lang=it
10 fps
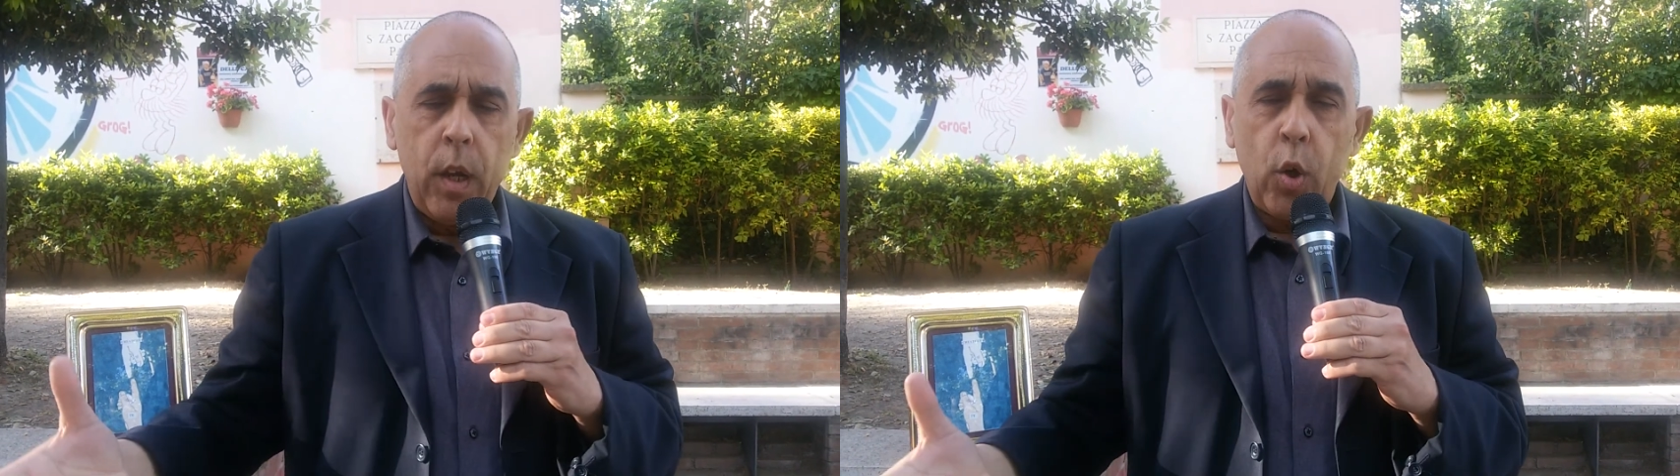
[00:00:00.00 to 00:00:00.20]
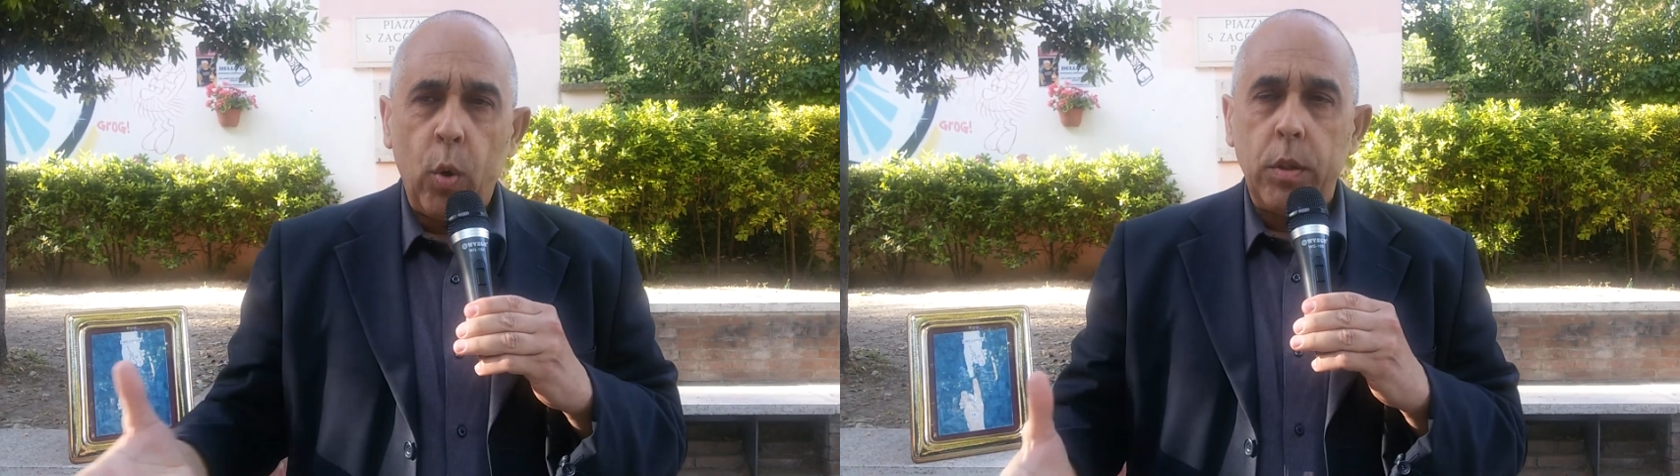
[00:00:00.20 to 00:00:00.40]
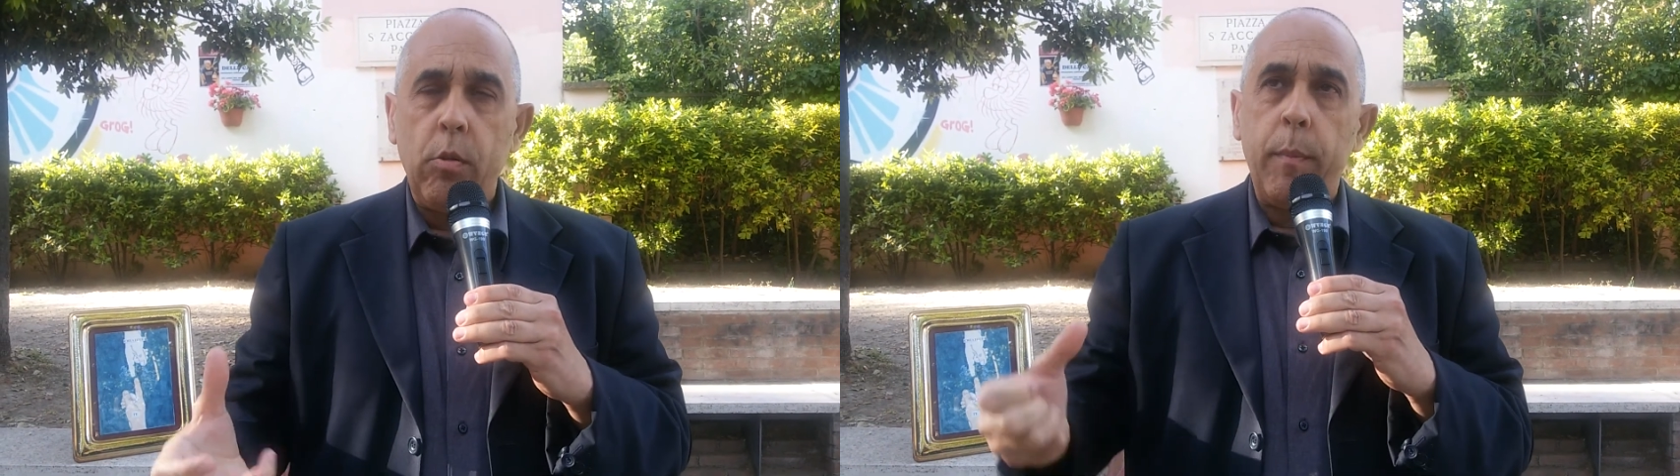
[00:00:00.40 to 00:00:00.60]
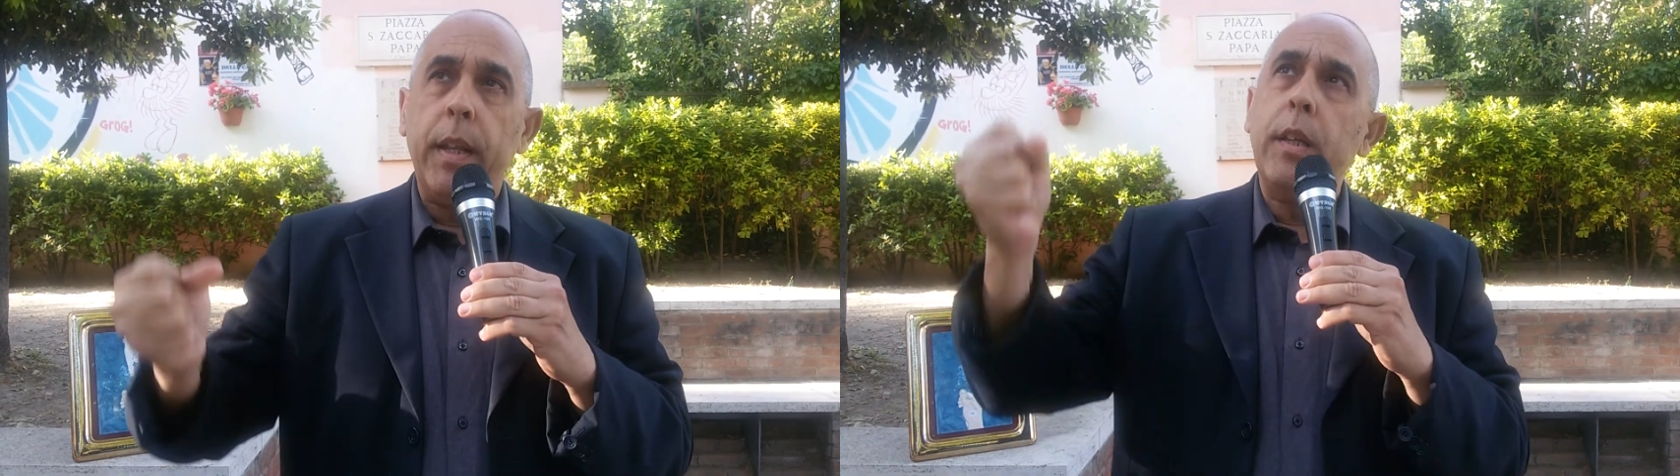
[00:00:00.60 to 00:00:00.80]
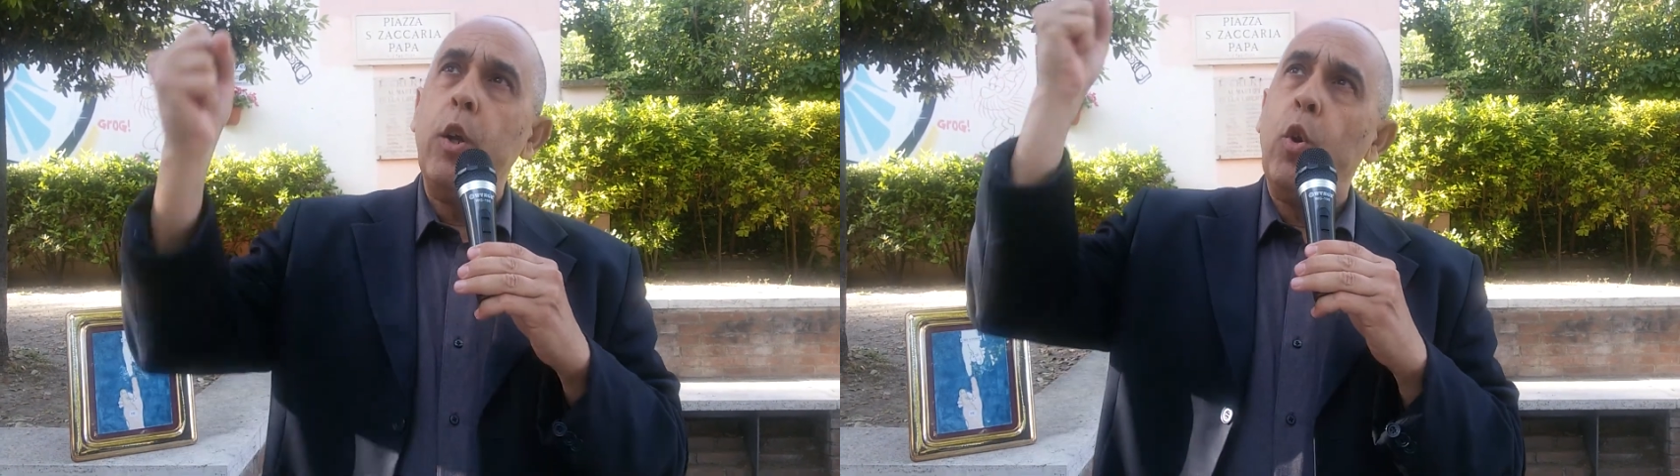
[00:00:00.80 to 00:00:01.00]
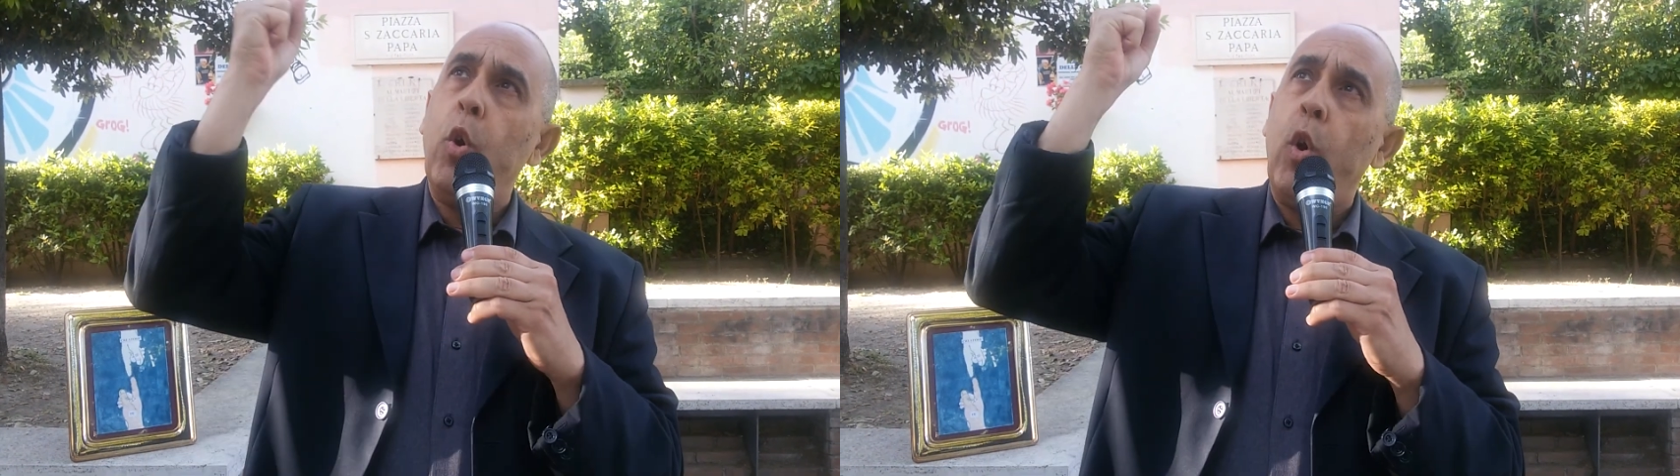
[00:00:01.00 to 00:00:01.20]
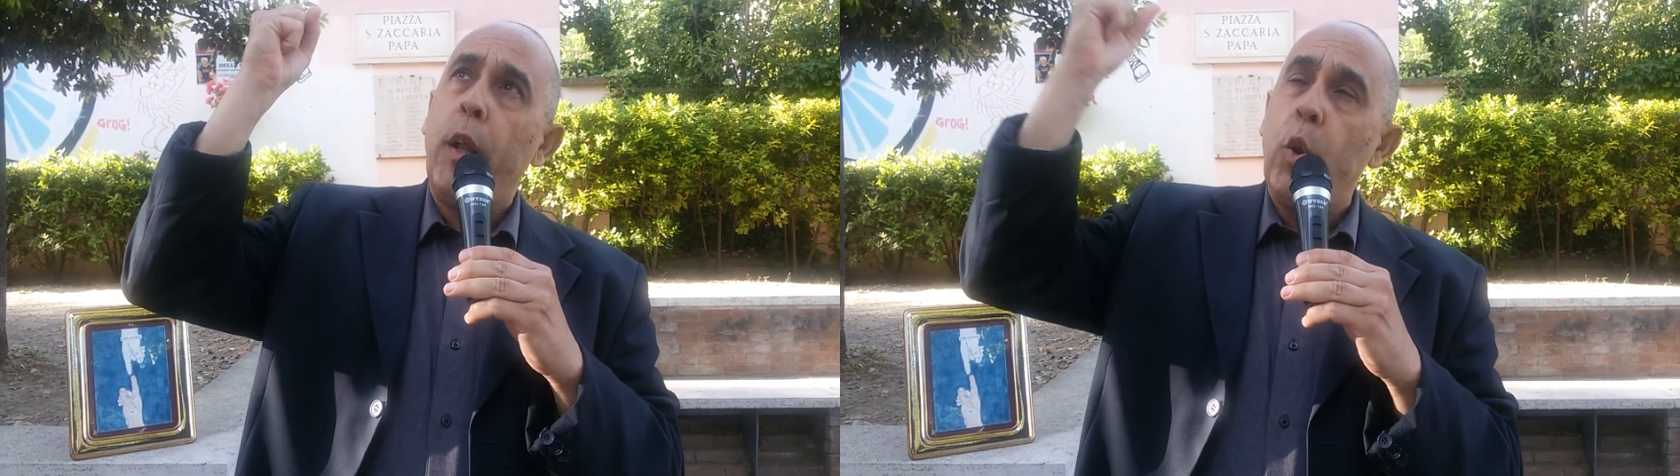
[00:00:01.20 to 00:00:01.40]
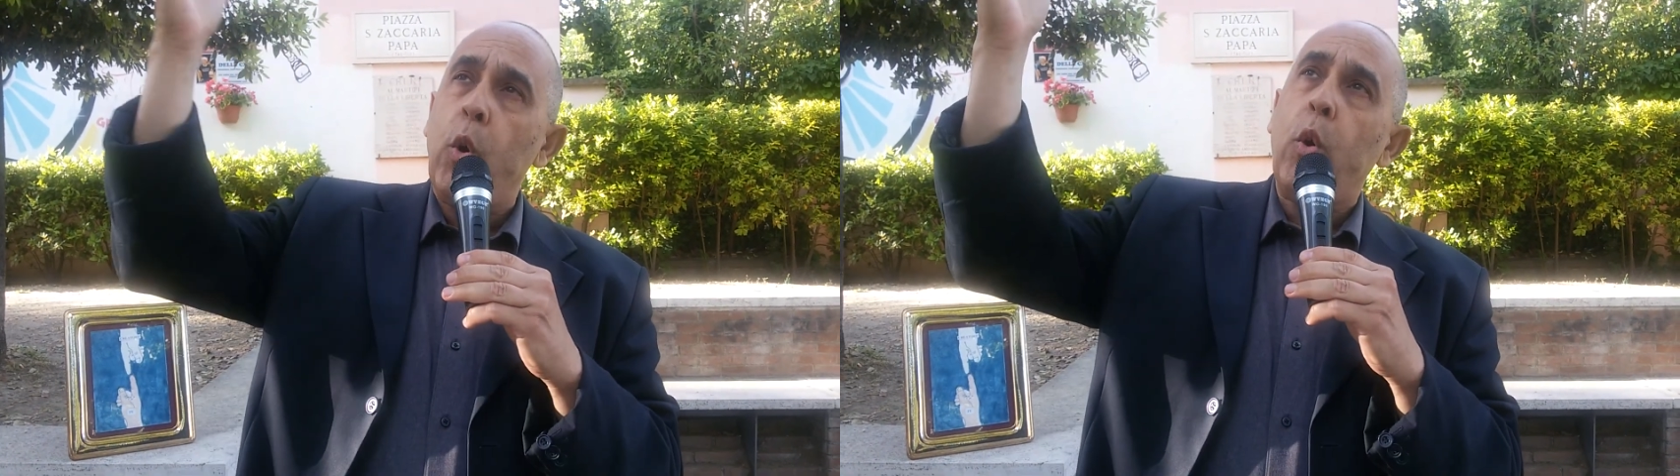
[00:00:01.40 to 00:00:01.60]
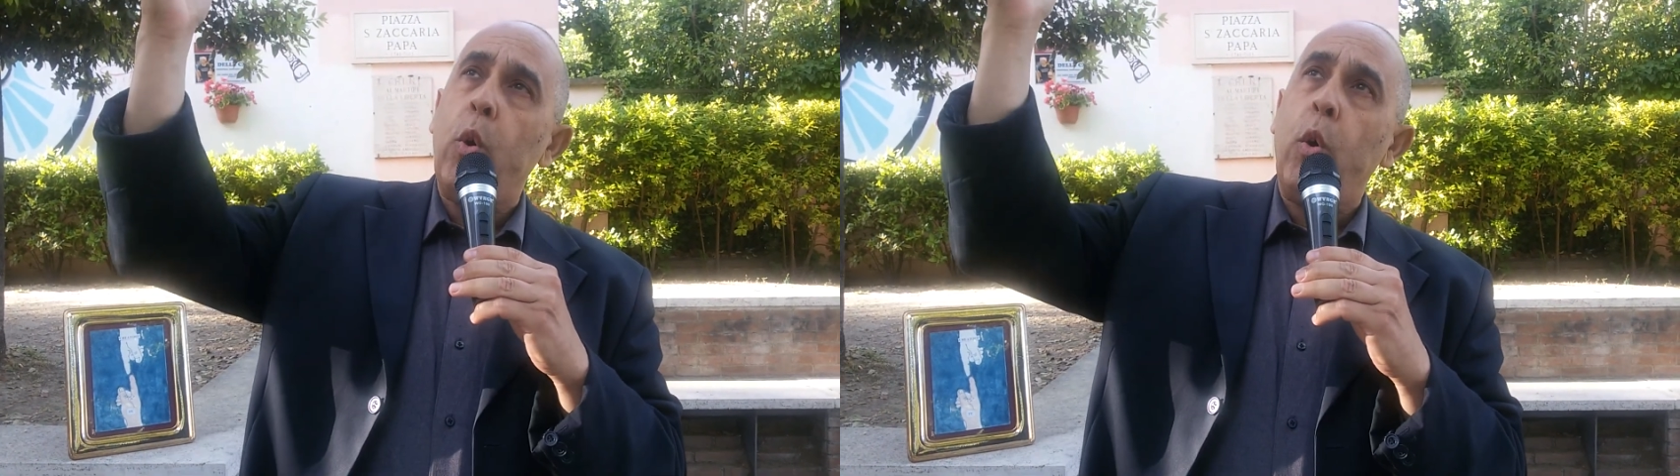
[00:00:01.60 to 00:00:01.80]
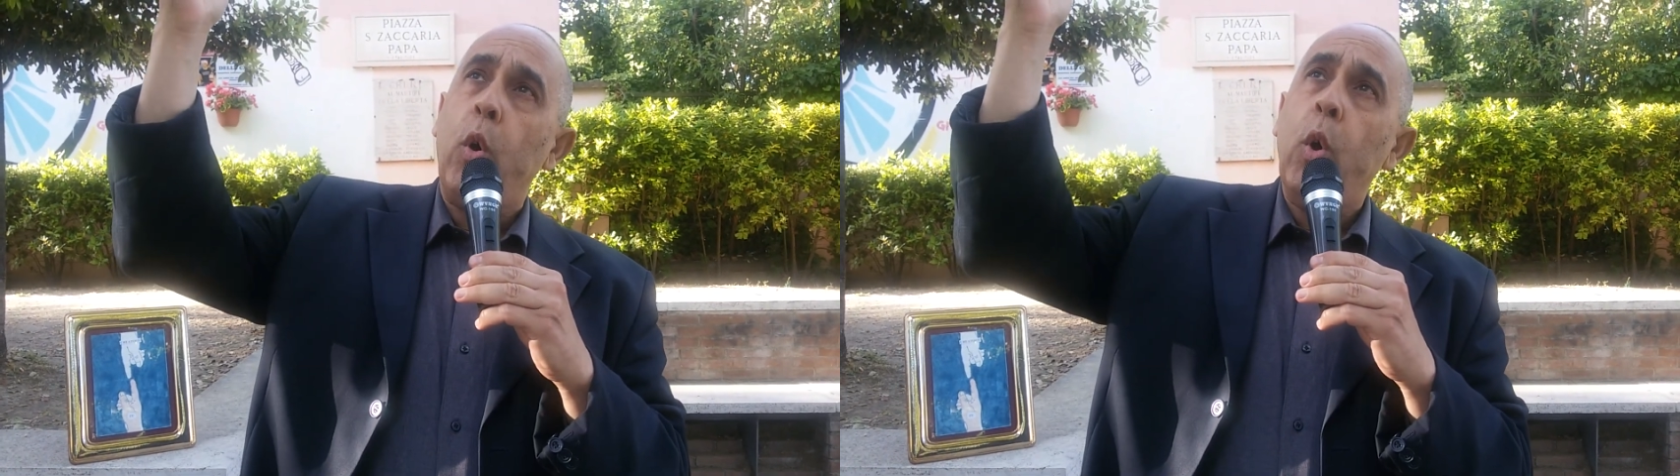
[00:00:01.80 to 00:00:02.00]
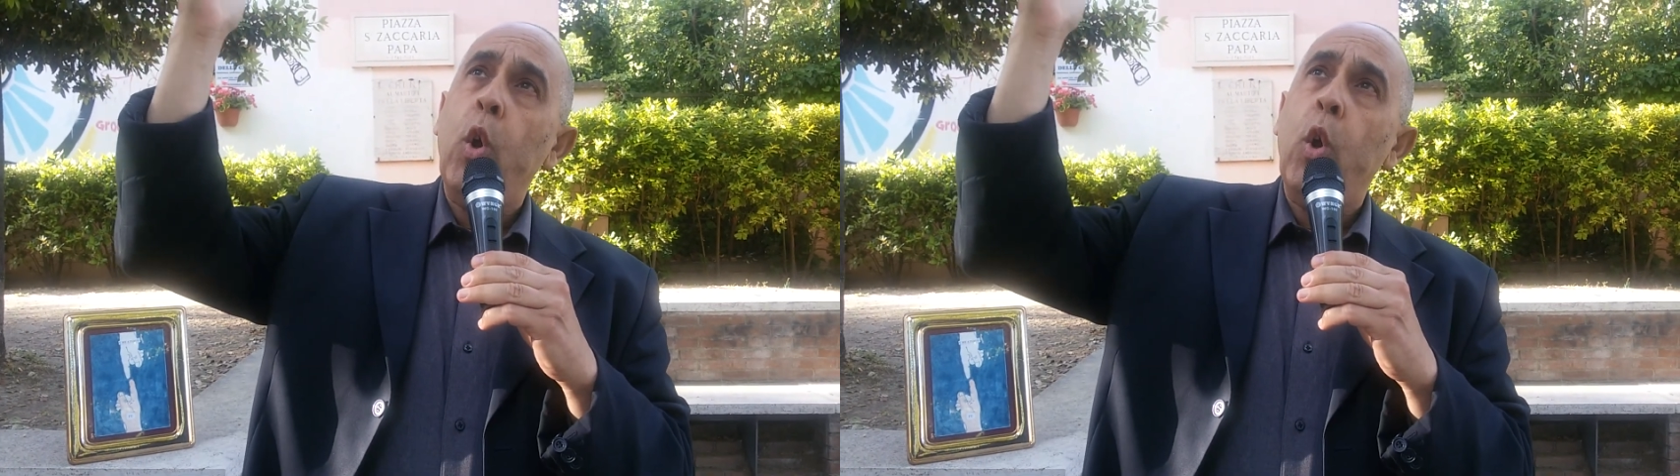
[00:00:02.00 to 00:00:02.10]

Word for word: continuamente, lo adoro, lo